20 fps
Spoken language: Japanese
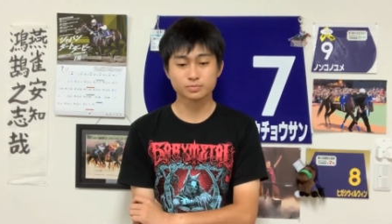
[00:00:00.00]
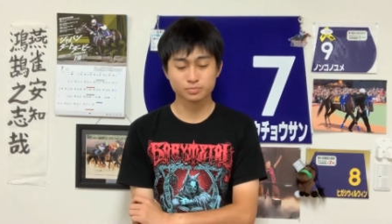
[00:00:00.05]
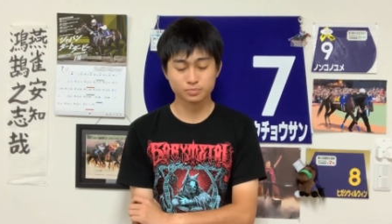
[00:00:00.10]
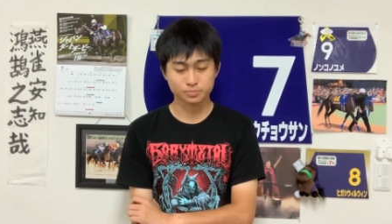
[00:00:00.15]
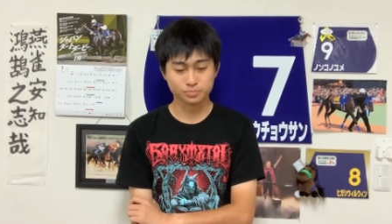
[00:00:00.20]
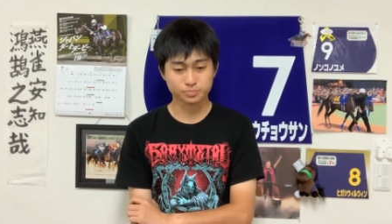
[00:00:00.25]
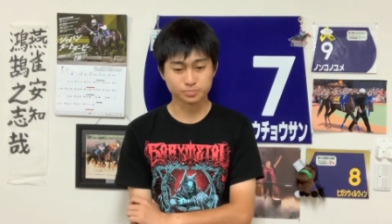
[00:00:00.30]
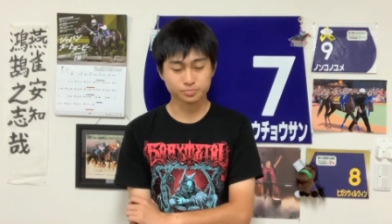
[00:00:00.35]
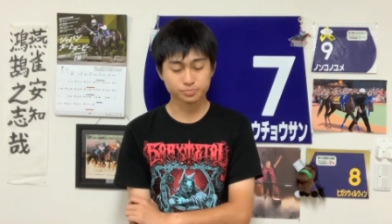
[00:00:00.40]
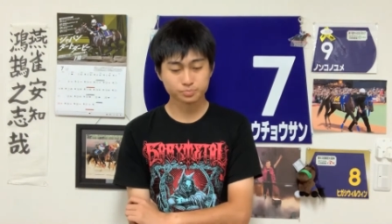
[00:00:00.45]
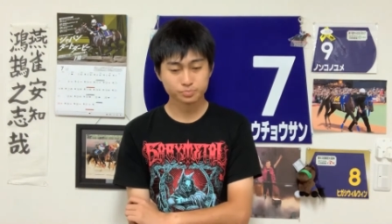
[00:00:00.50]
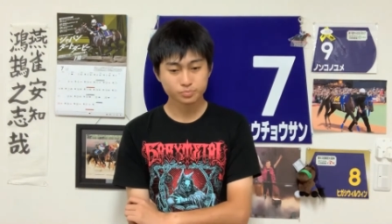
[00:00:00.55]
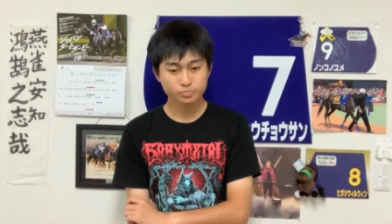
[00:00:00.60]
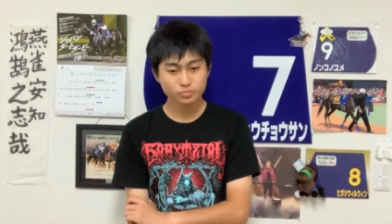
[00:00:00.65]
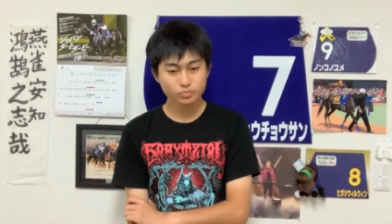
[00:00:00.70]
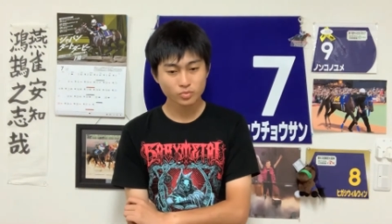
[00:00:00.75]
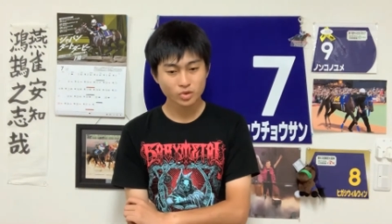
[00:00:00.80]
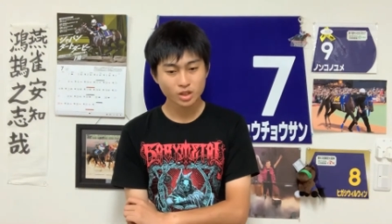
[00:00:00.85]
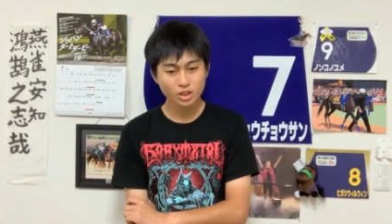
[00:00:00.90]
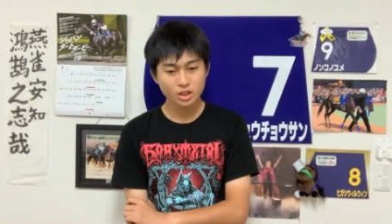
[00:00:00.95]
うん、
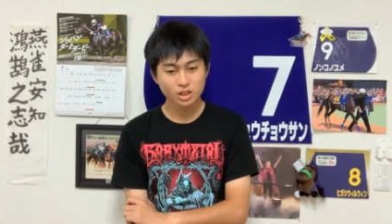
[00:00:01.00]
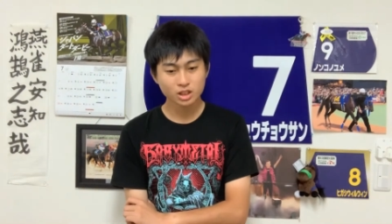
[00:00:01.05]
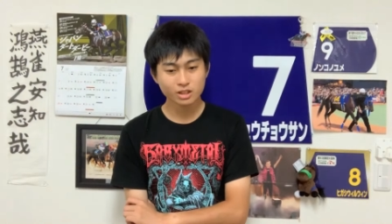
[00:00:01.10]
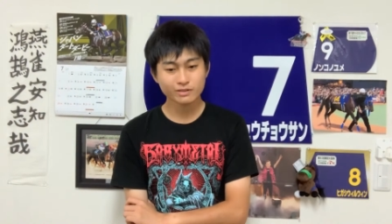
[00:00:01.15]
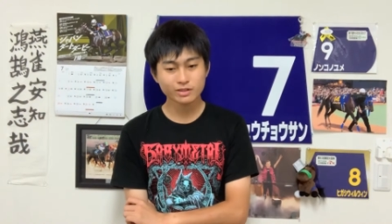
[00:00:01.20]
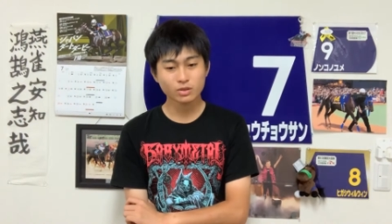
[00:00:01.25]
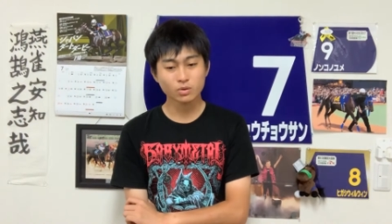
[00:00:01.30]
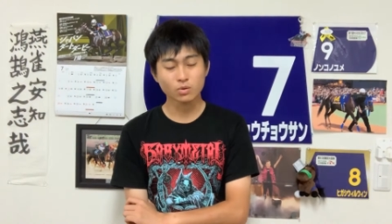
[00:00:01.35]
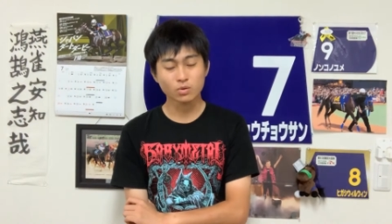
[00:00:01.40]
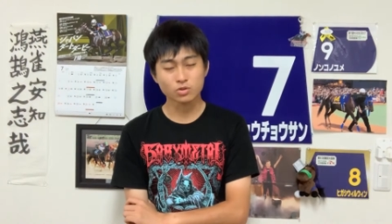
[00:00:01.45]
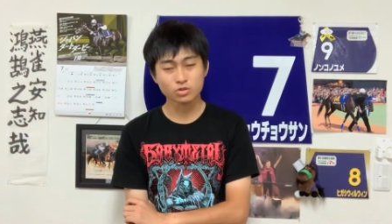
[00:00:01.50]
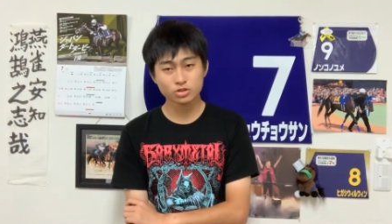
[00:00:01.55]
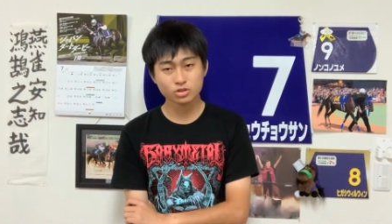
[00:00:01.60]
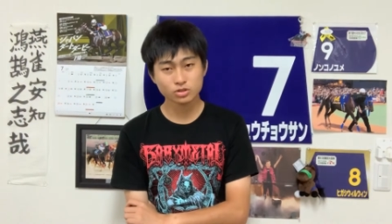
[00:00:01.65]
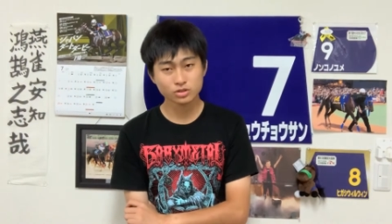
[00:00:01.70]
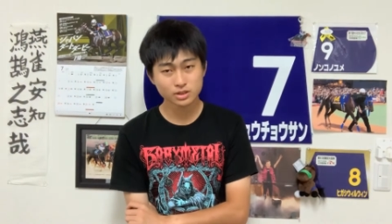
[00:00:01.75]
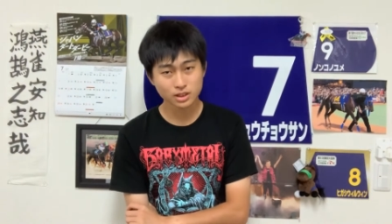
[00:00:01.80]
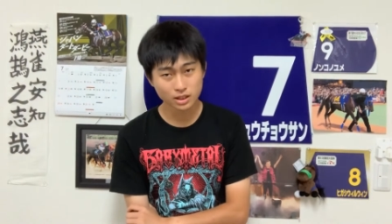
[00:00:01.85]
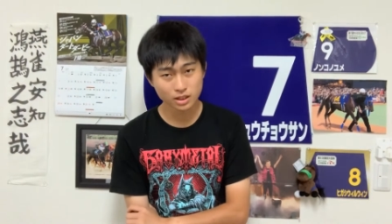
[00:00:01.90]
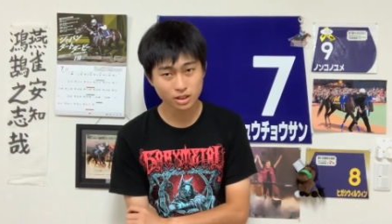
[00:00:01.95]
で、あと
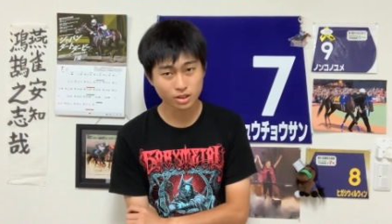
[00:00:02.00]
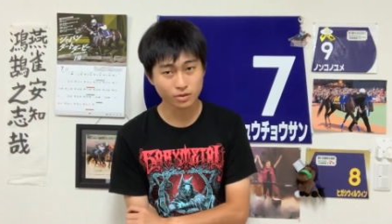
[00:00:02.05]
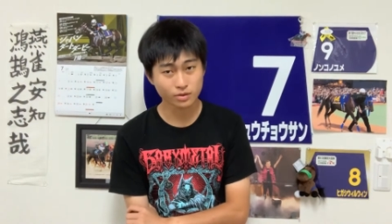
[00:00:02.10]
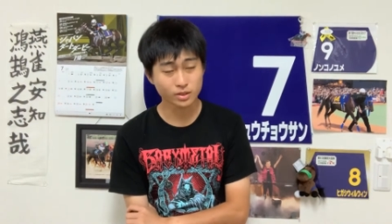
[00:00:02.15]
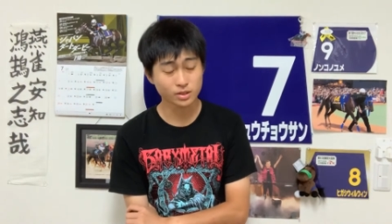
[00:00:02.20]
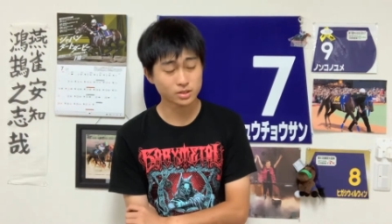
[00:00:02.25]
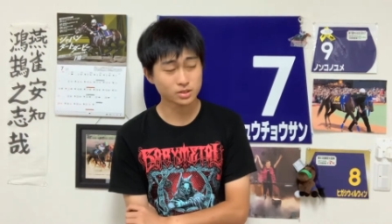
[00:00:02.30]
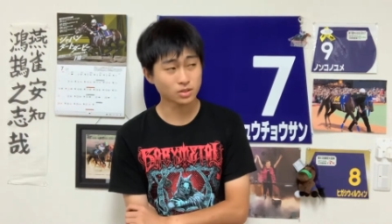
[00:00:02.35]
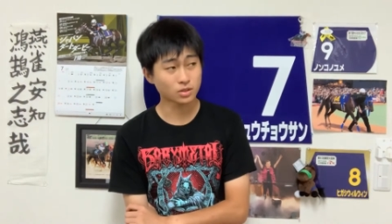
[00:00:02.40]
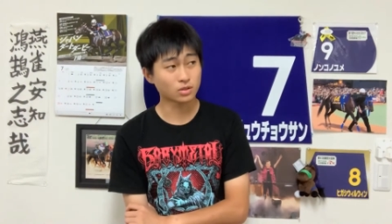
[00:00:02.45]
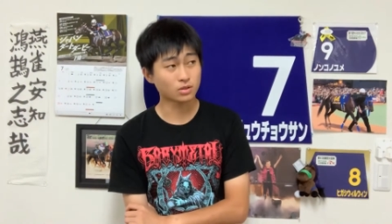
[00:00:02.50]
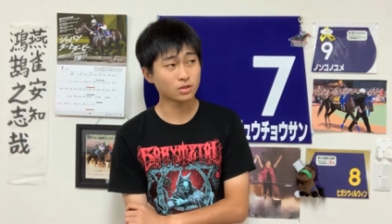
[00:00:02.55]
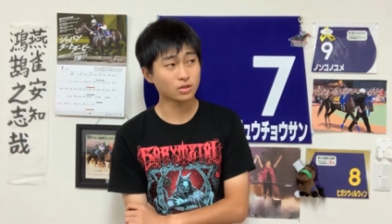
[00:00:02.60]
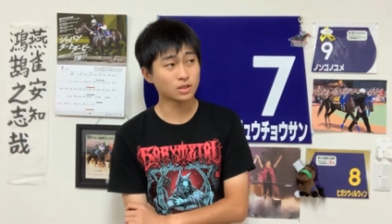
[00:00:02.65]
53キロですよ。